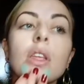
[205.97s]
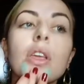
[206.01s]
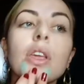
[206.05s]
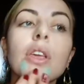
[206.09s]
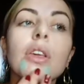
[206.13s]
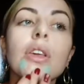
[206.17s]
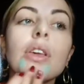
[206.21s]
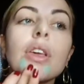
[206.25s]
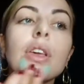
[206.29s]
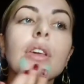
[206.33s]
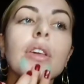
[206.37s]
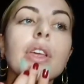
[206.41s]

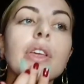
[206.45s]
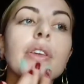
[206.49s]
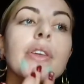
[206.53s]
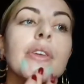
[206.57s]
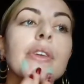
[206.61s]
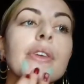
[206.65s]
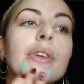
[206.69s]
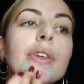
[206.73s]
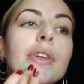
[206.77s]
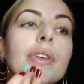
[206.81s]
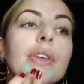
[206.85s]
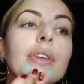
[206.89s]
Aqui.
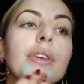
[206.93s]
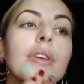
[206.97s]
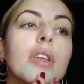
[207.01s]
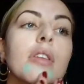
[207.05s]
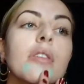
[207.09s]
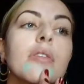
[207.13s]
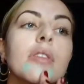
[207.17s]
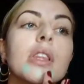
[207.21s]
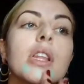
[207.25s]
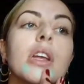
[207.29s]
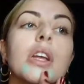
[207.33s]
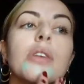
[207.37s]

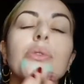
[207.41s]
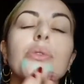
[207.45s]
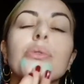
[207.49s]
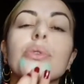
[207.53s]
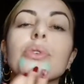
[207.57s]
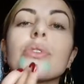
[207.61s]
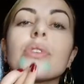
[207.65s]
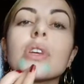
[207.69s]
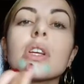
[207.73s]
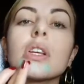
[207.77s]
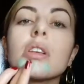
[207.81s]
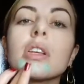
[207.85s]
Vou botar em
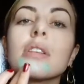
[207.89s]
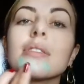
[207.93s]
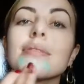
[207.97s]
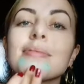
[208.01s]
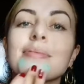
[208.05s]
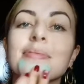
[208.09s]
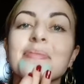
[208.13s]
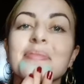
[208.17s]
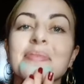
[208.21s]
tudo aqui.